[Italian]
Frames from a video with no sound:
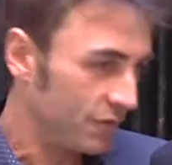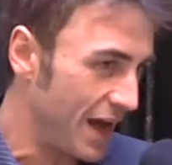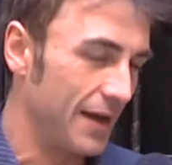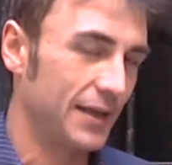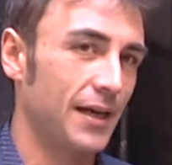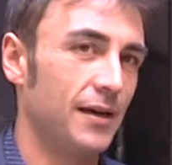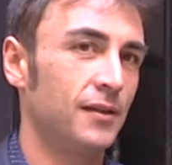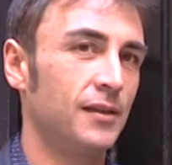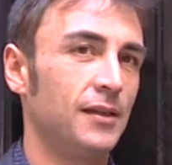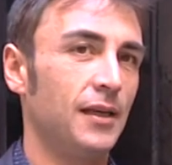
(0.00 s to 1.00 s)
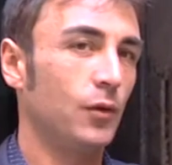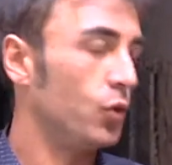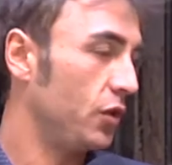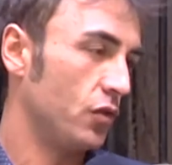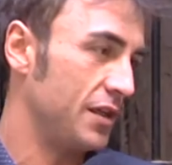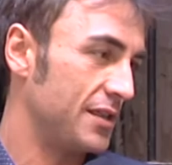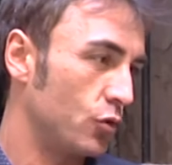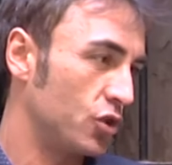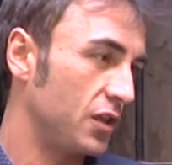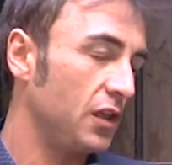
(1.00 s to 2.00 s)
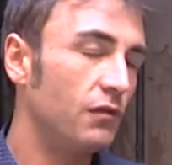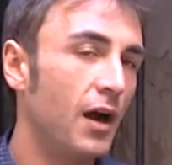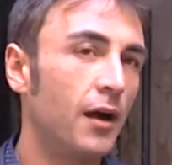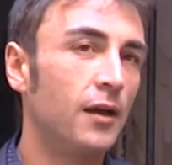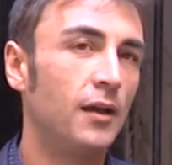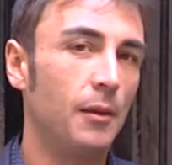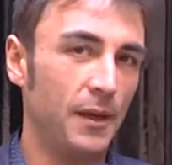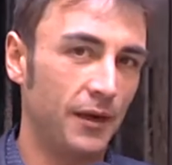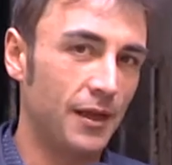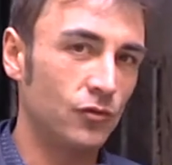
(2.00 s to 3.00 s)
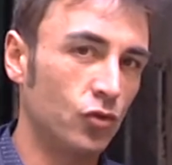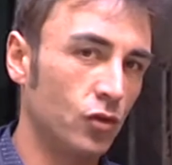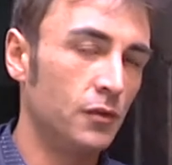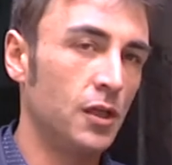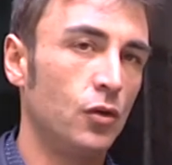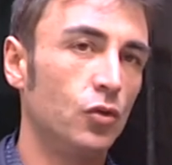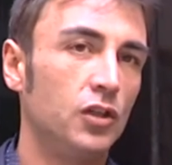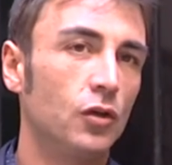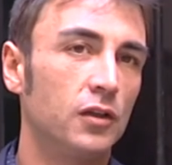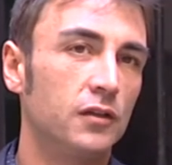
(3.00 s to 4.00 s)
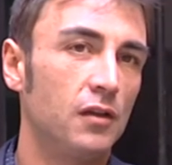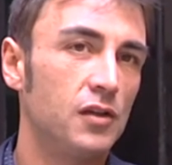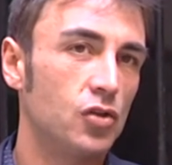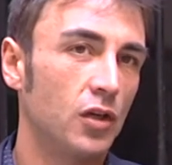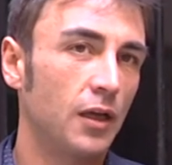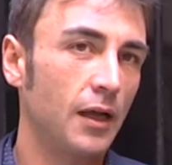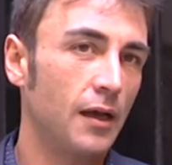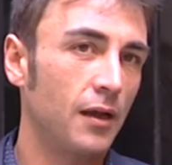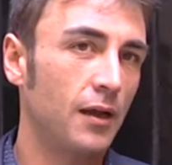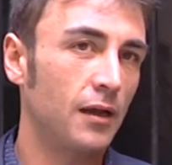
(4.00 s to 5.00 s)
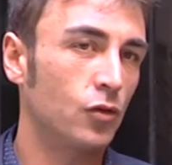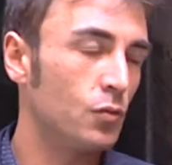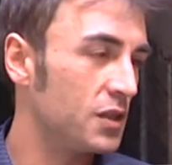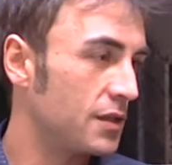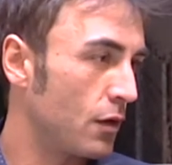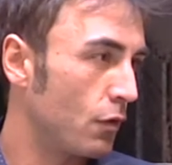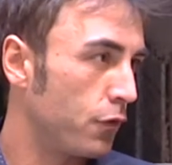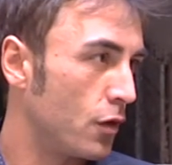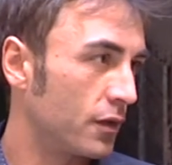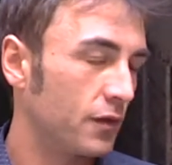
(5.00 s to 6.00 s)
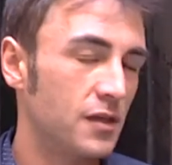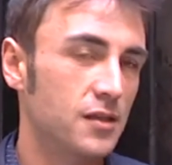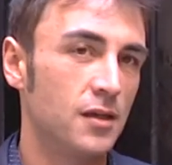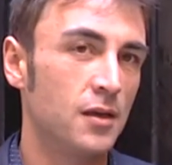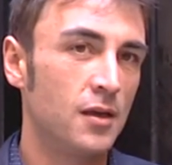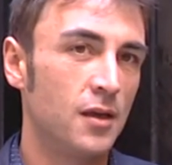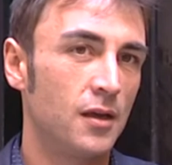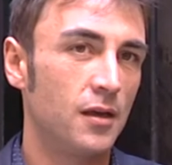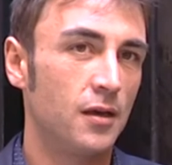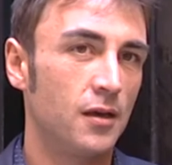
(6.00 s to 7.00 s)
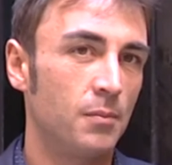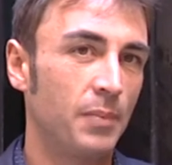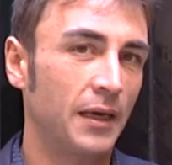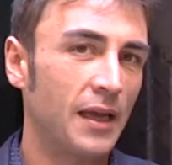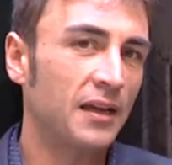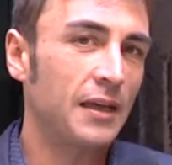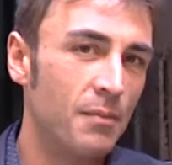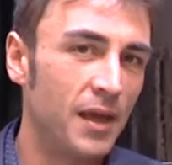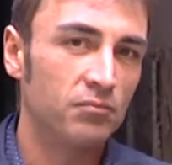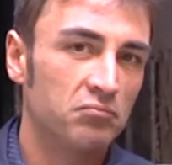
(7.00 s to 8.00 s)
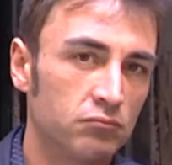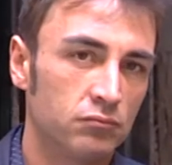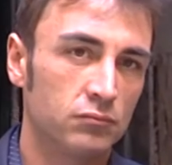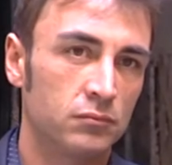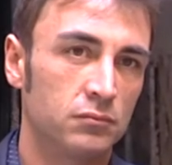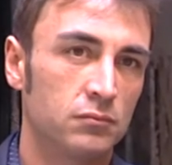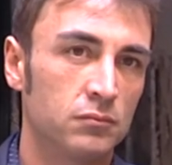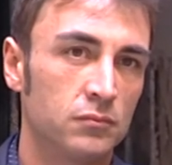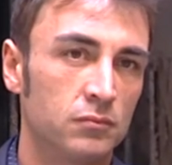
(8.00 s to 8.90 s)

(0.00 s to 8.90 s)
vaga e quindi non esaustiva e pertanto lo dico in televisione a, al commissario Fortes eh, perché anche a me mh, mm,